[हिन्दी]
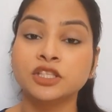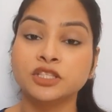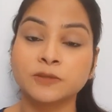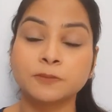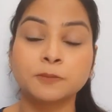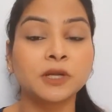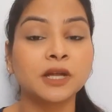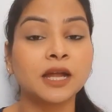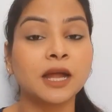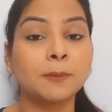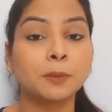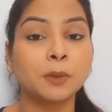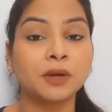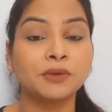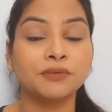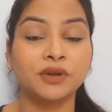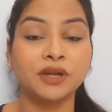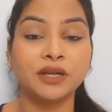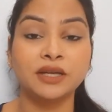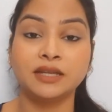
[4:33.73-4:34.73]
जब तक आपका
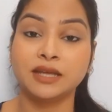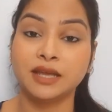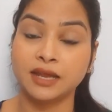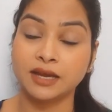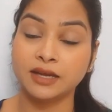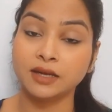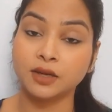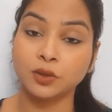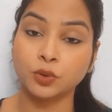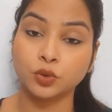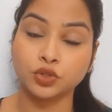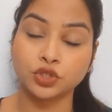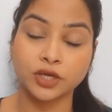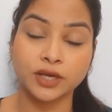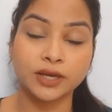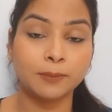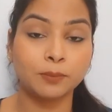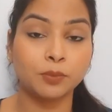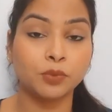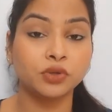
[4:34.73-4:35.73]
वेट गेन ना हो
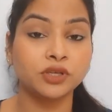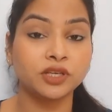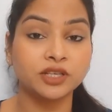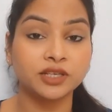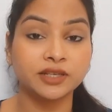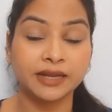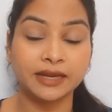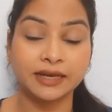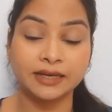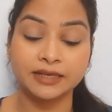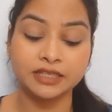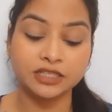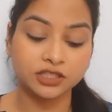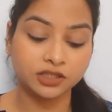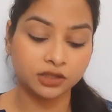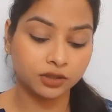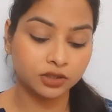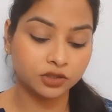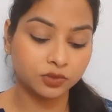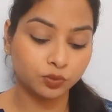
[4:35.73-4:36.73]
जाए आपको ये डेली
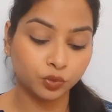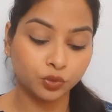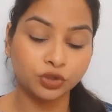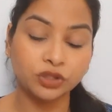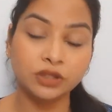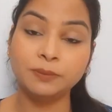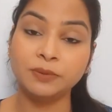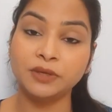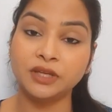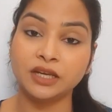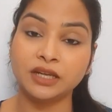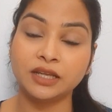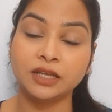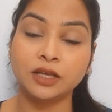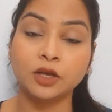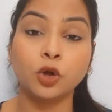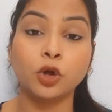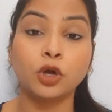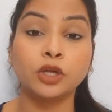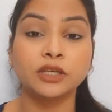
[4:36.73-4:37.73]
स्मूदी पीनी
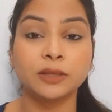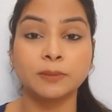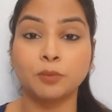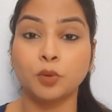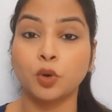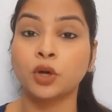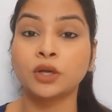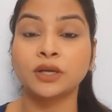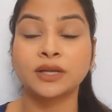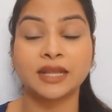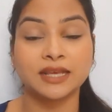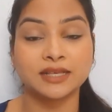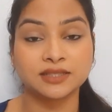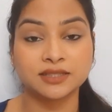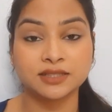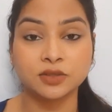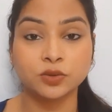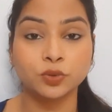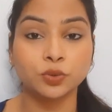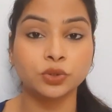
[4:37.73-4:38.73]
है और ये बहुत
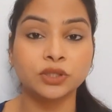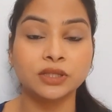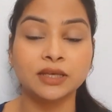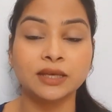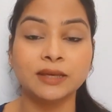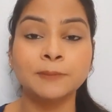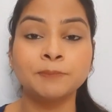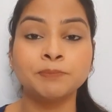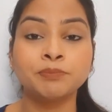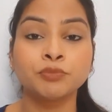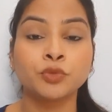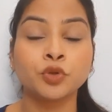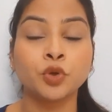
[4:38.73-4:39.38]
टेस्टी होती है